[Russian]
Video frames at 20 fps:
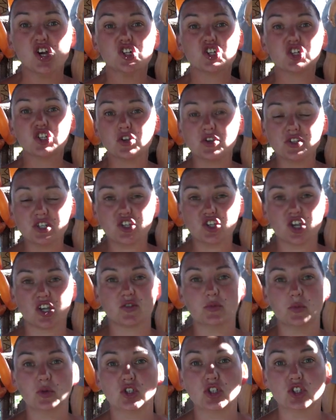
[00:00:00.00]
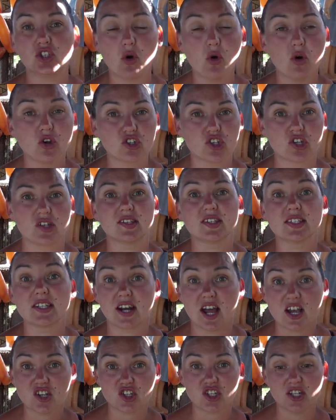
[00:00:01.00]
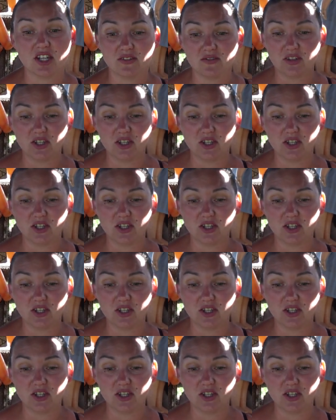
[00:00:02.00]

что сейчас будет очень страшное